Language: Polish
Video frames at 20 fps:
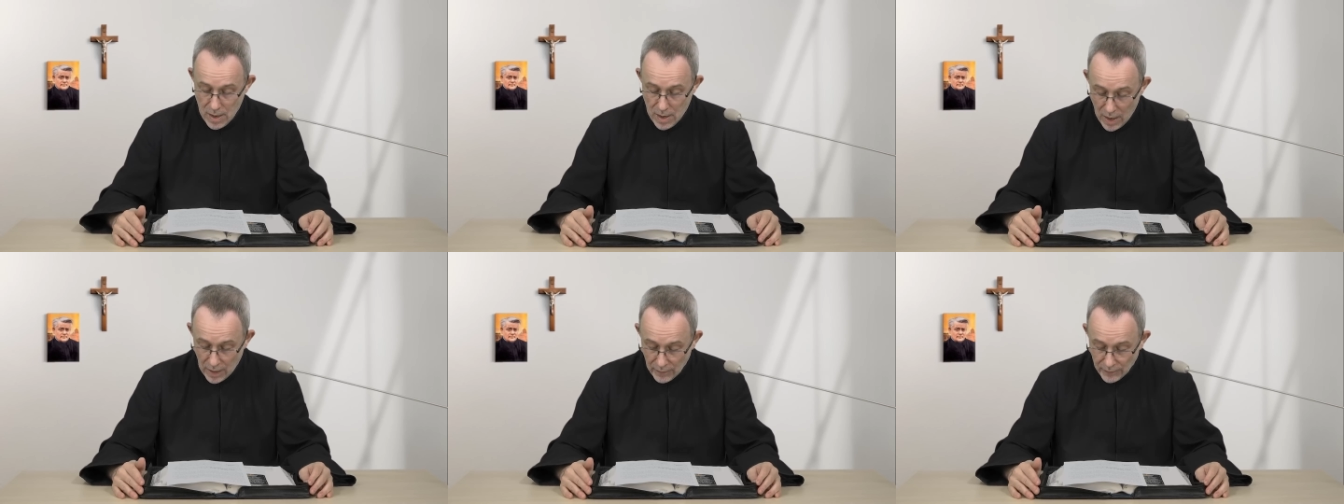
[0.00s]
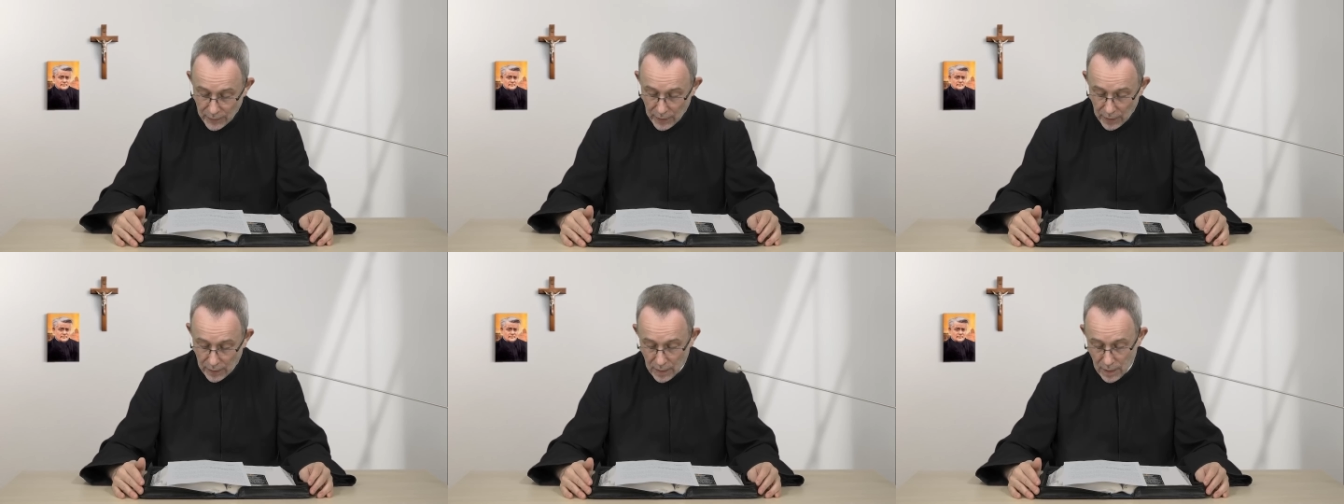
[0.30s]

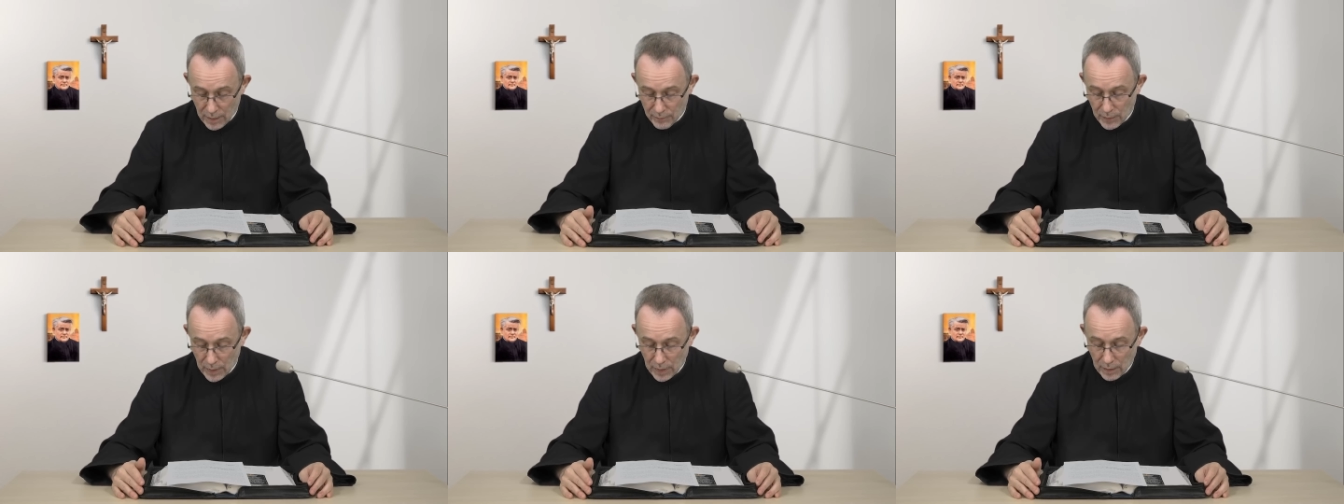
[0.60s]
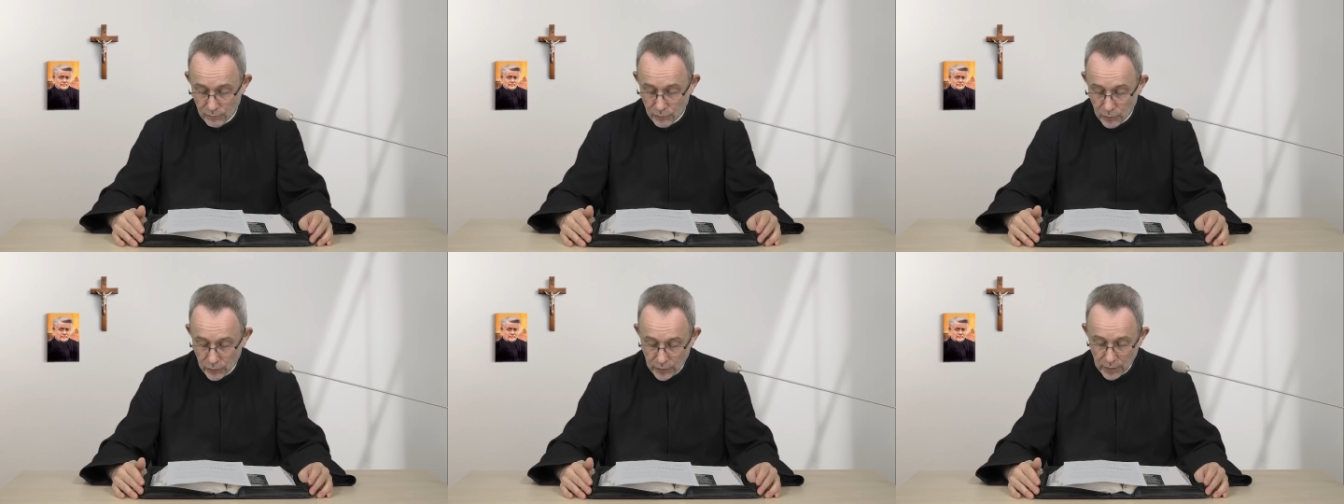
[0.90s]

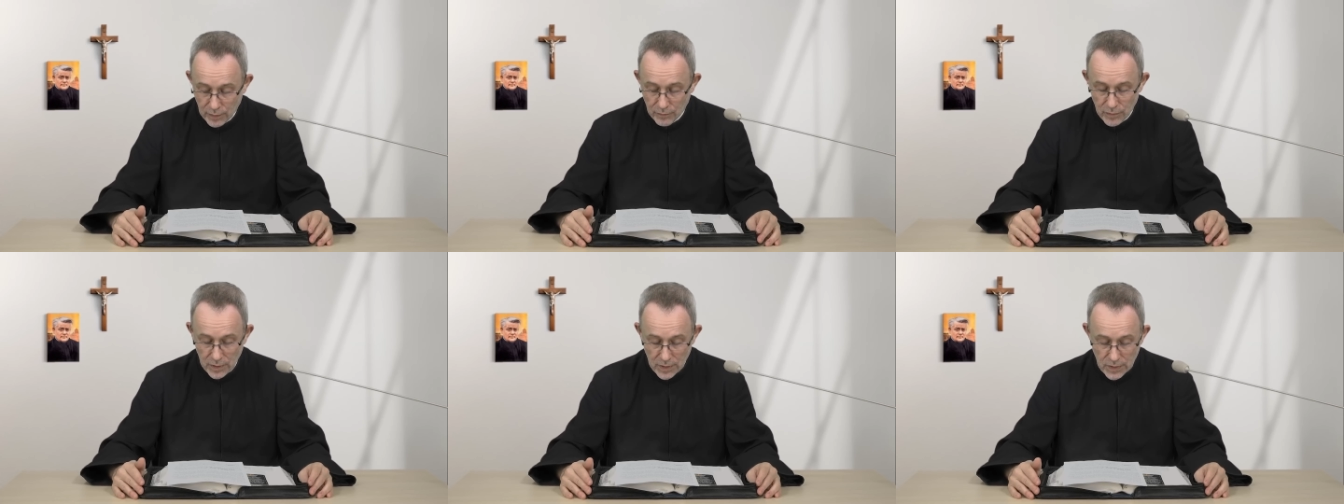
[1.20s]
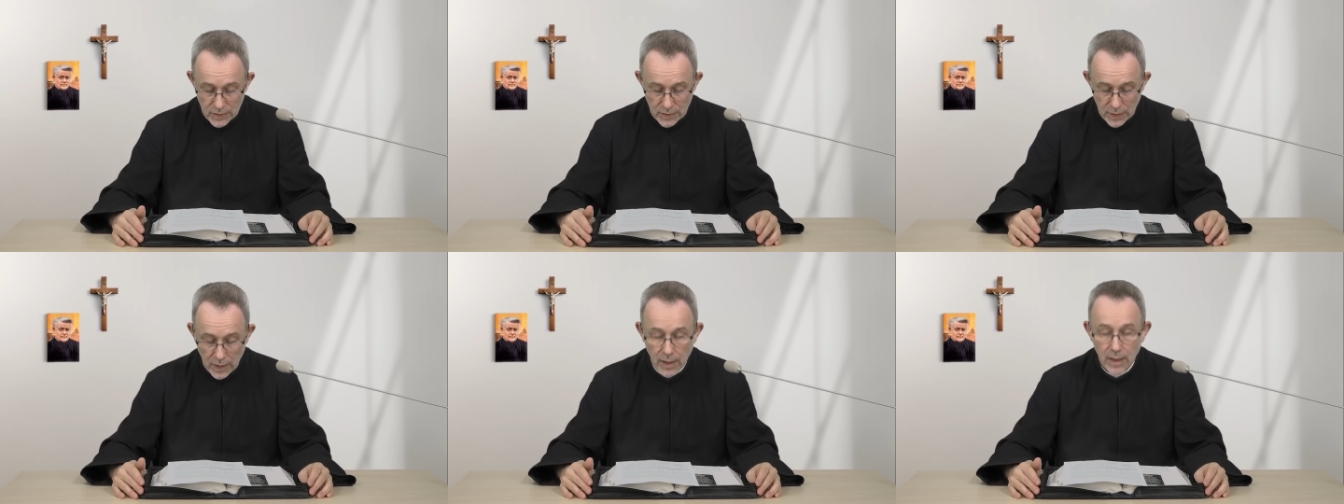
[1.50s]
Abrahama, Bogiem
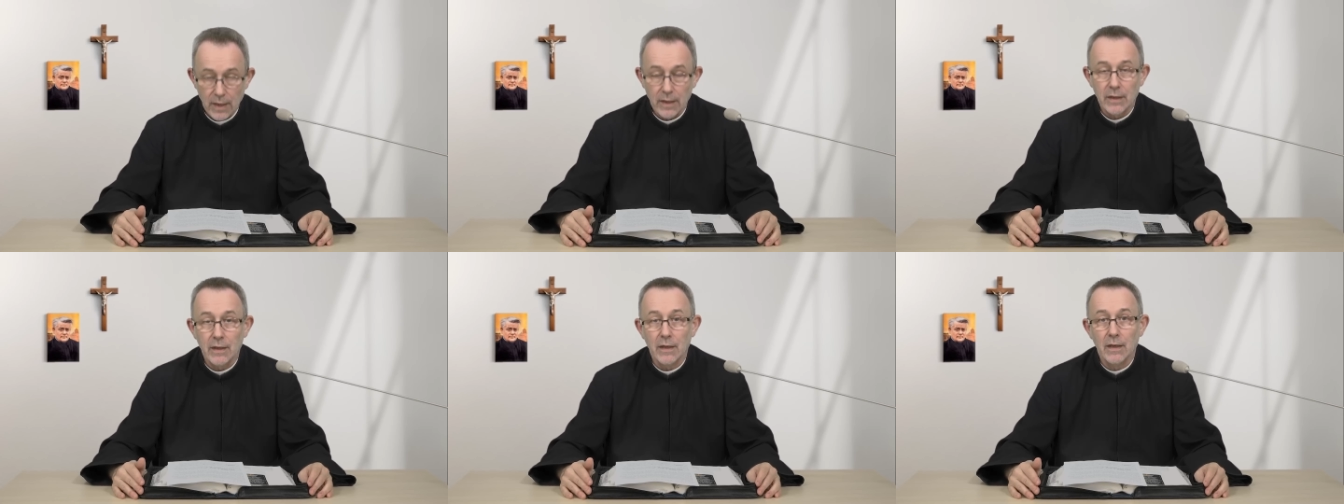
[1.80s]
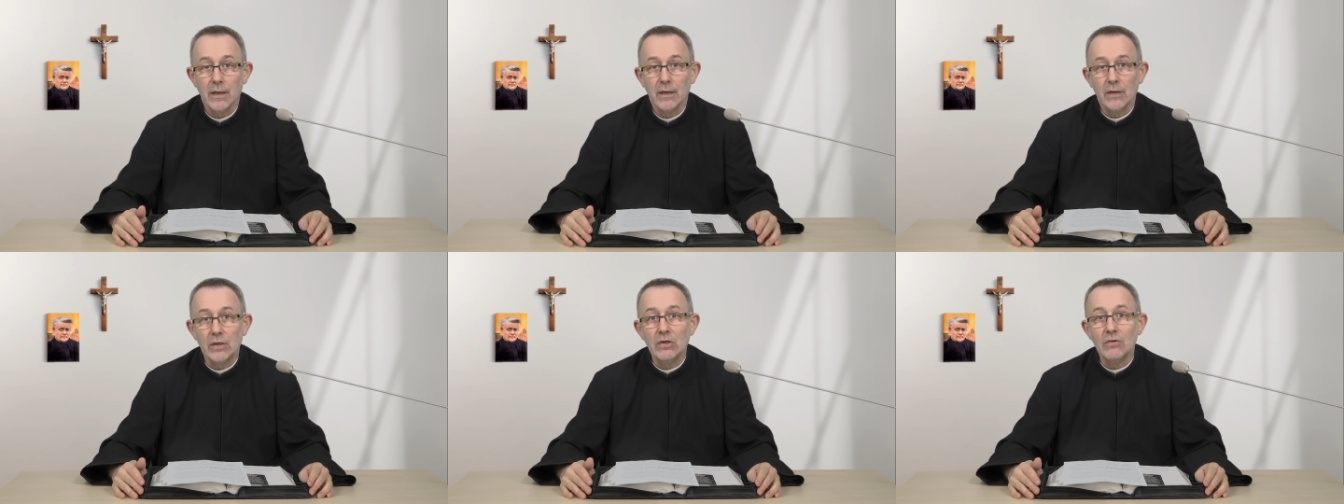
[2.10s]

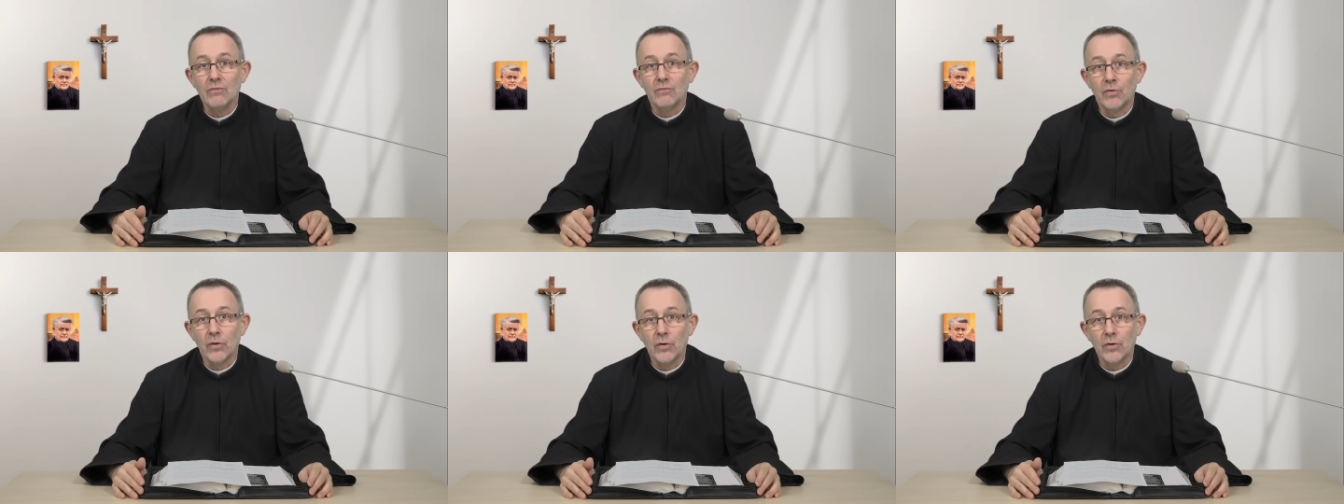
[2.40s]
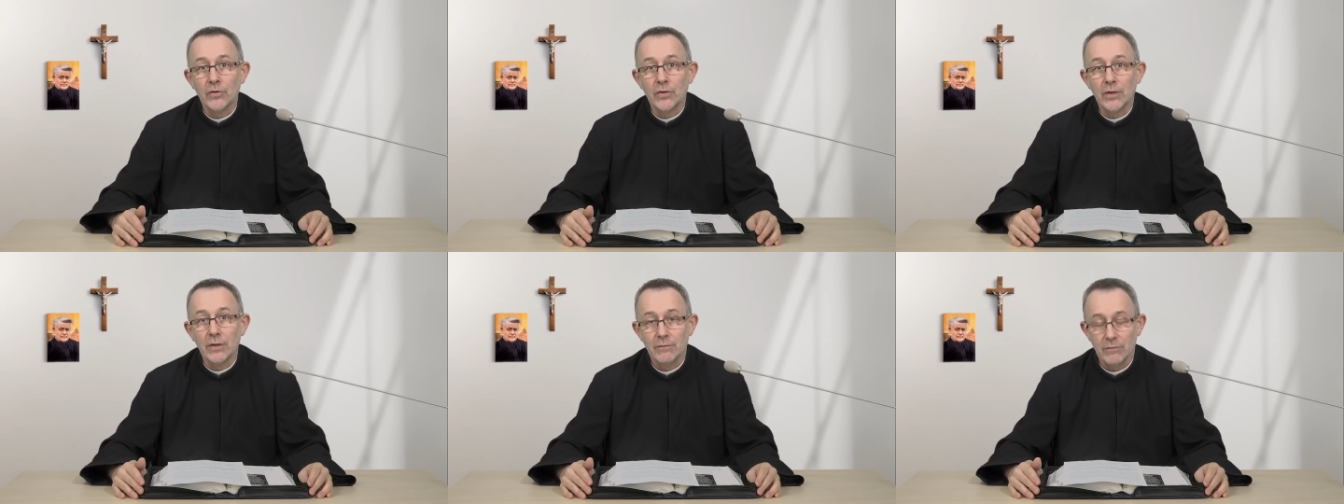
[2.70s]
Izaaka i
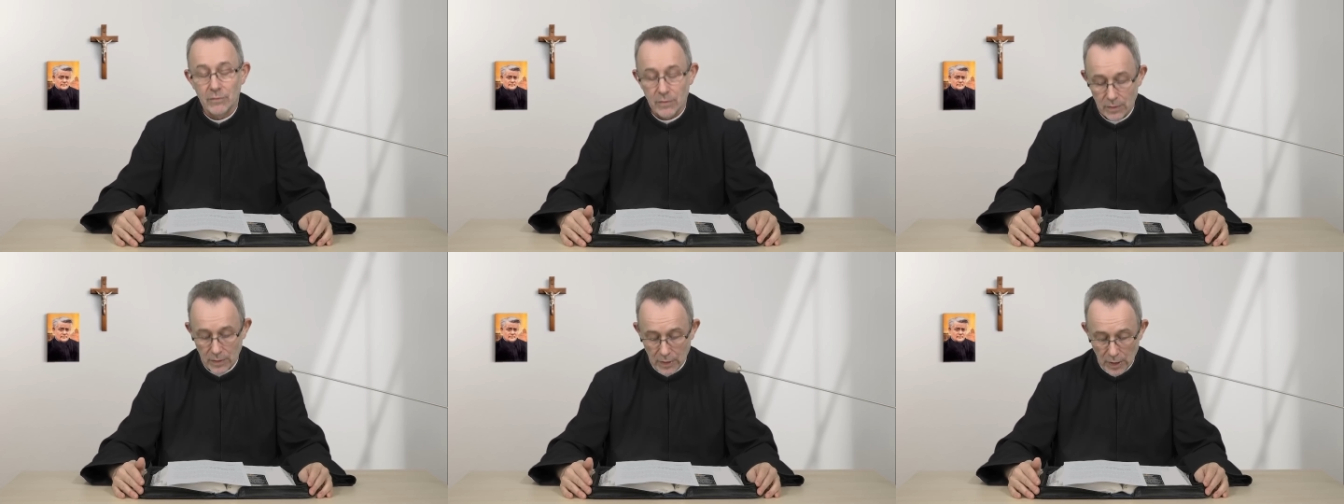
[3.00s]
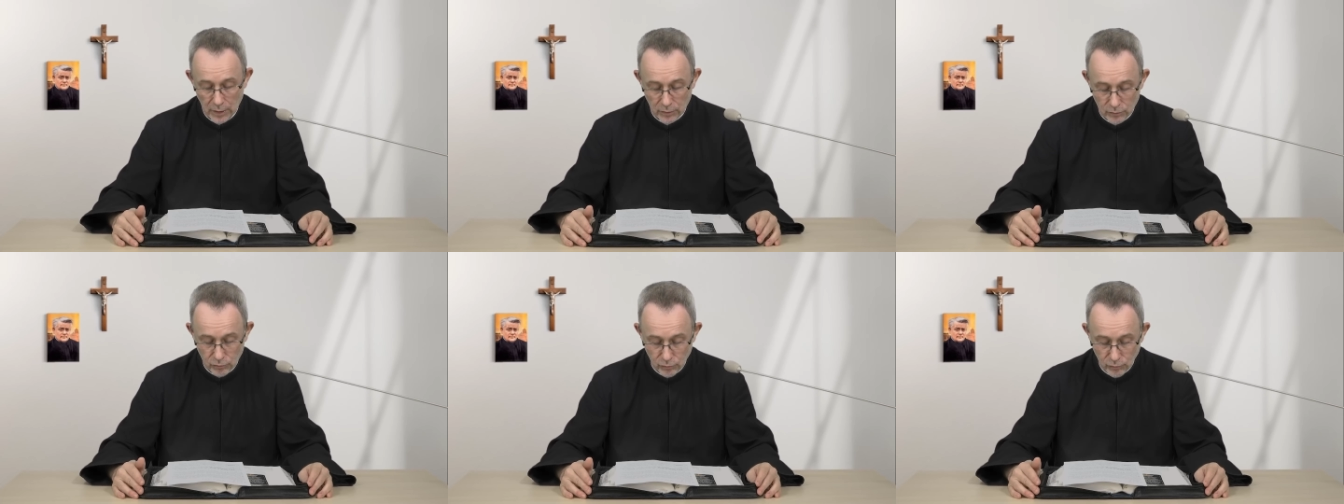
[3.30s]
Bogiem
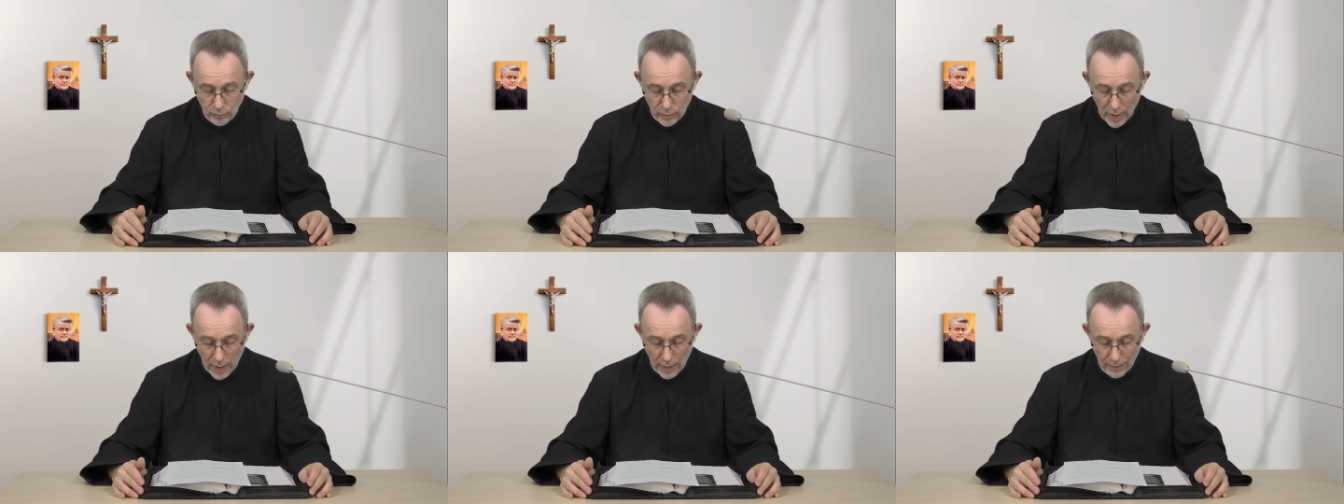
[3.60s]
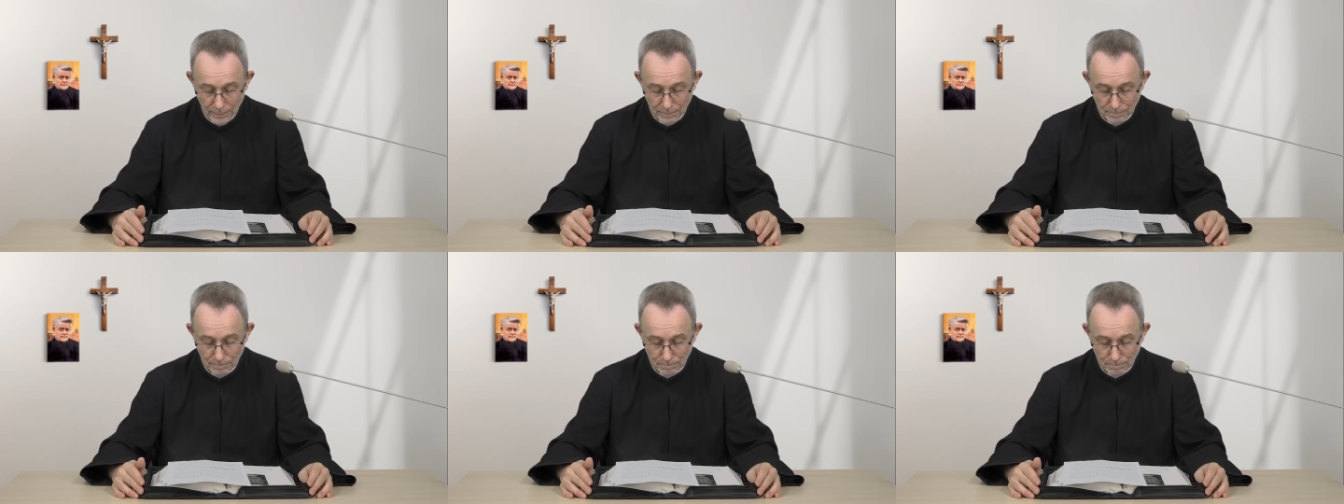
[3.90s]
Jakuba.